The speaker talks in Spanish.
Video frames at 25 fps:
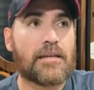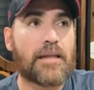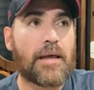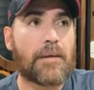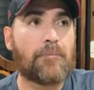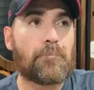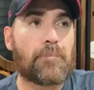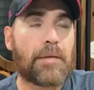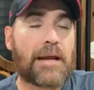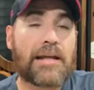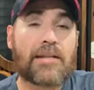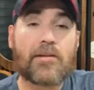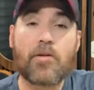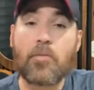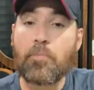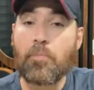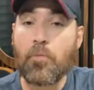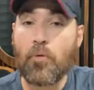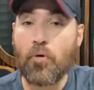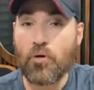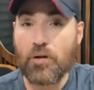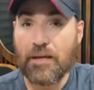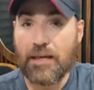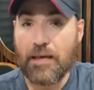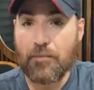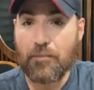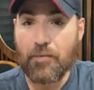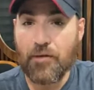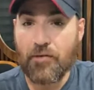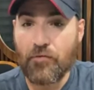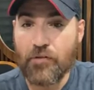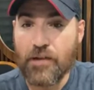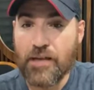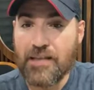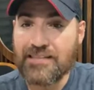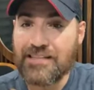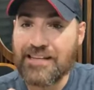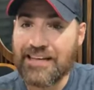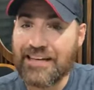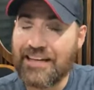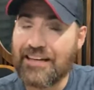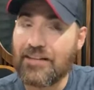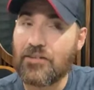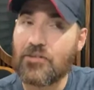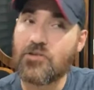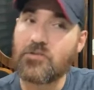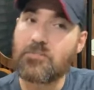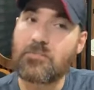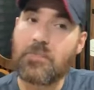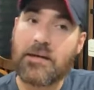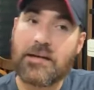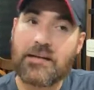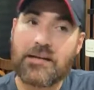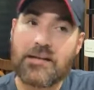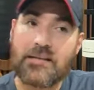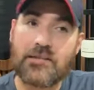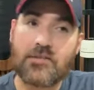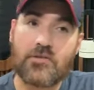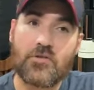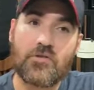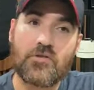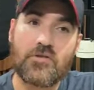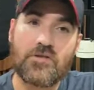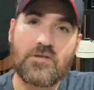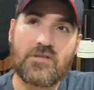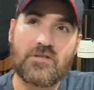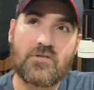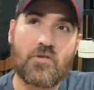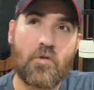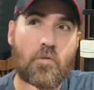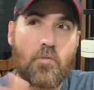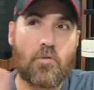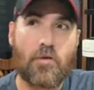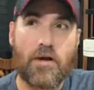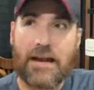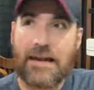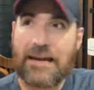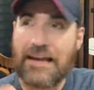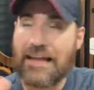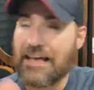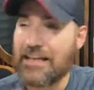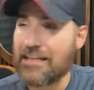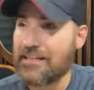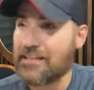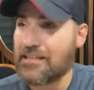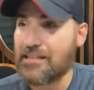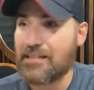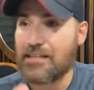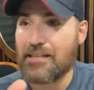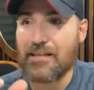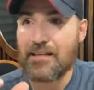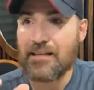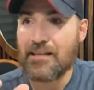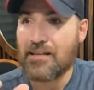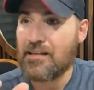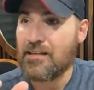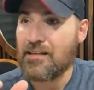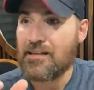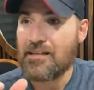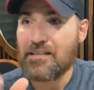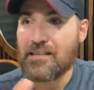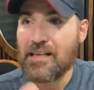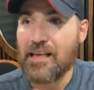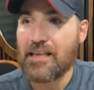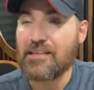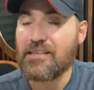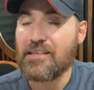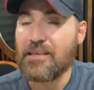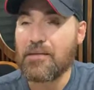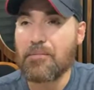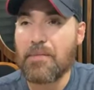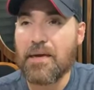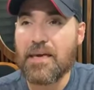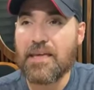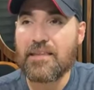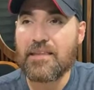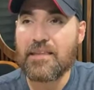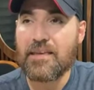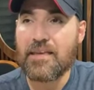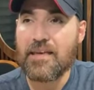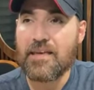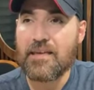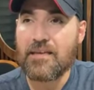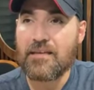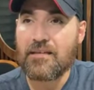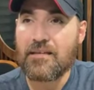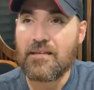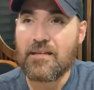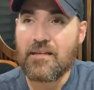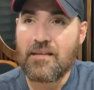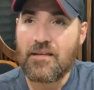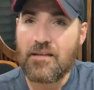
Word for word: temprano porque me fui a sacar a los perritos como a las seis y media.